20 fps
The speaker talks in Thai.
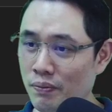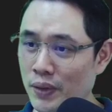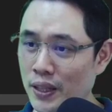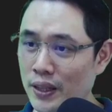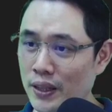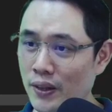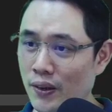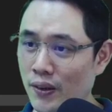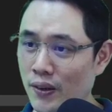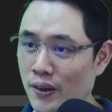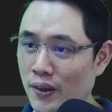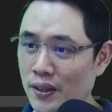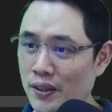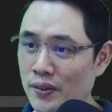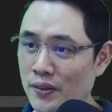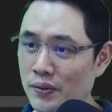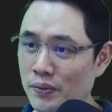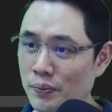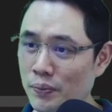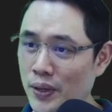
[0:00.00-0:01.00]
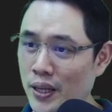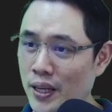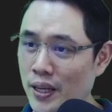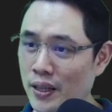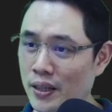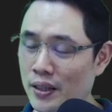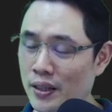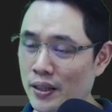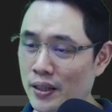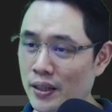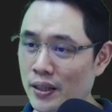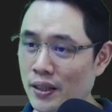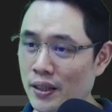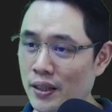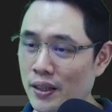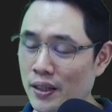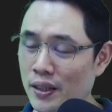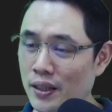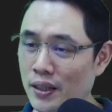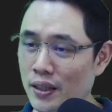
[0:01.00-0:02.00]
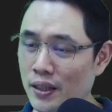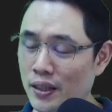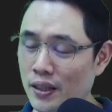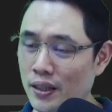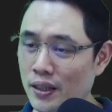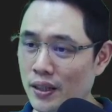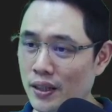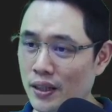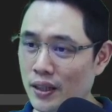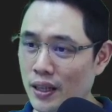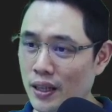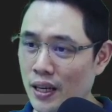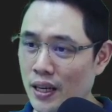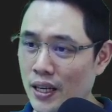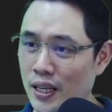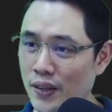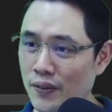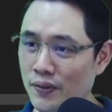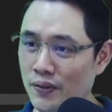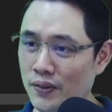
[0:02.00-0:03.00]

ไม่ตอบเป็นอะไรครับ